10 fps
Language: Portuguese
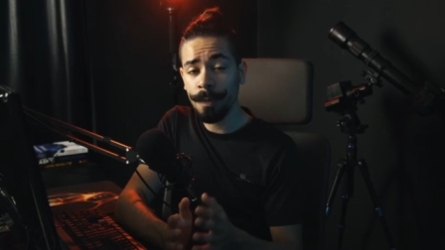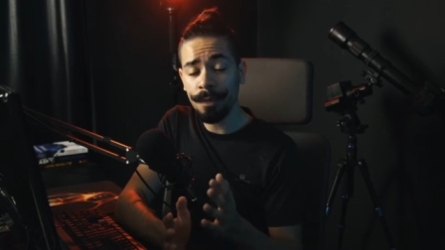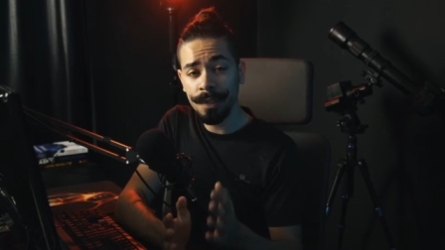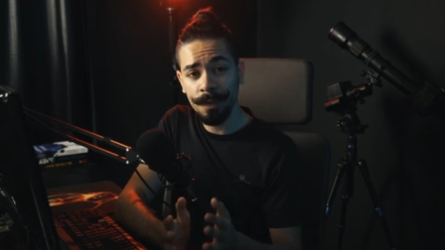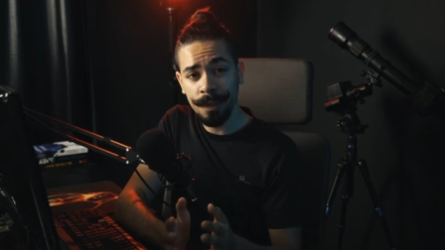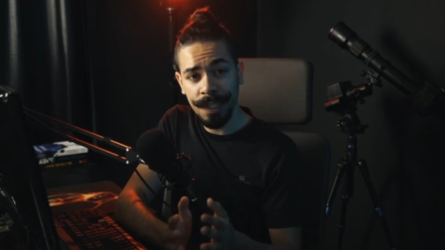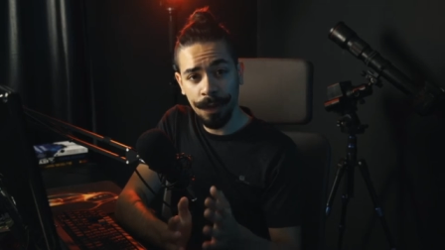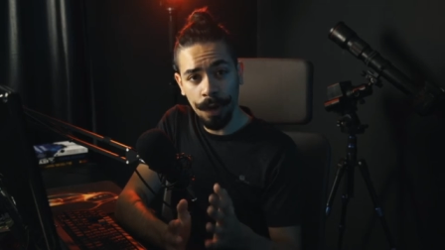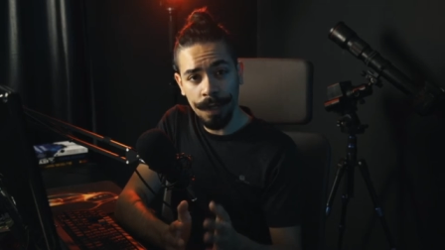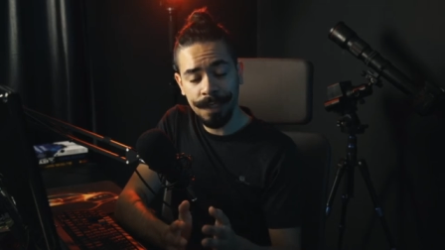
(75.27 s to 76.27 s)
Então, se você
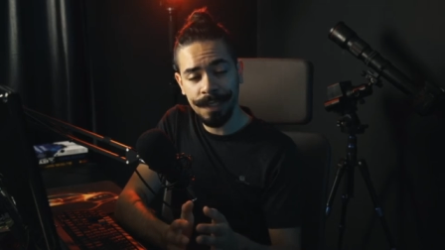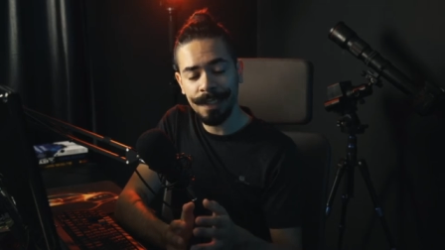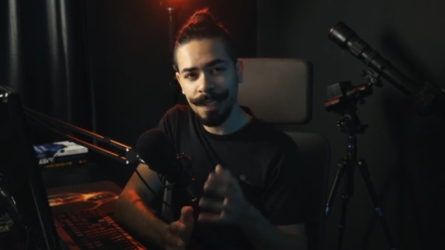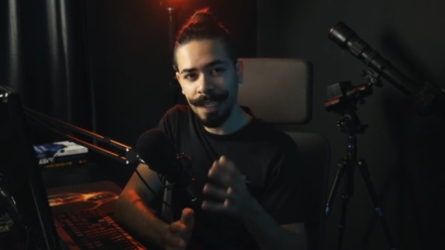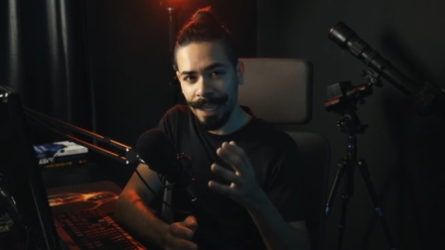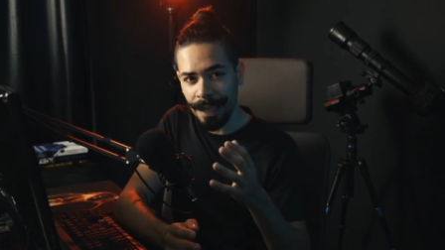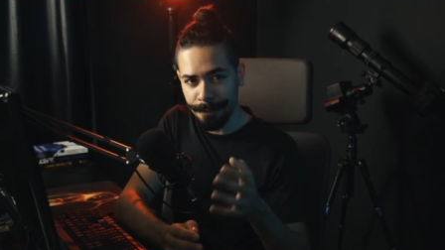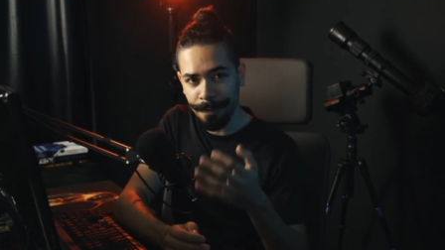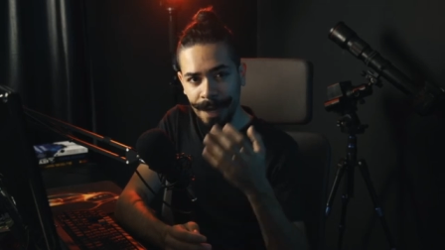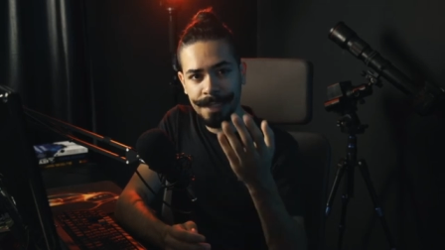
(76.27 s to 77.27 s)
gosta e se você quer
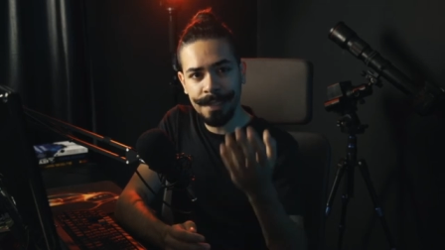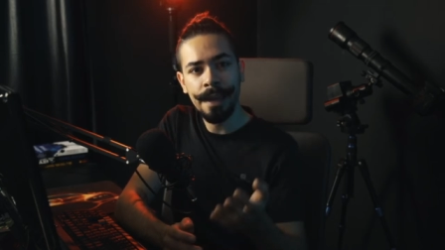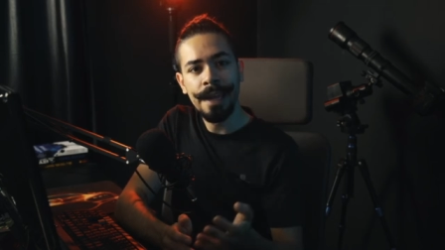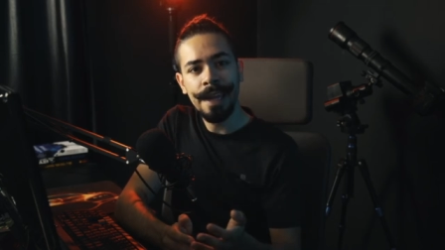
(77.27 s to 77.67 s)
ver mais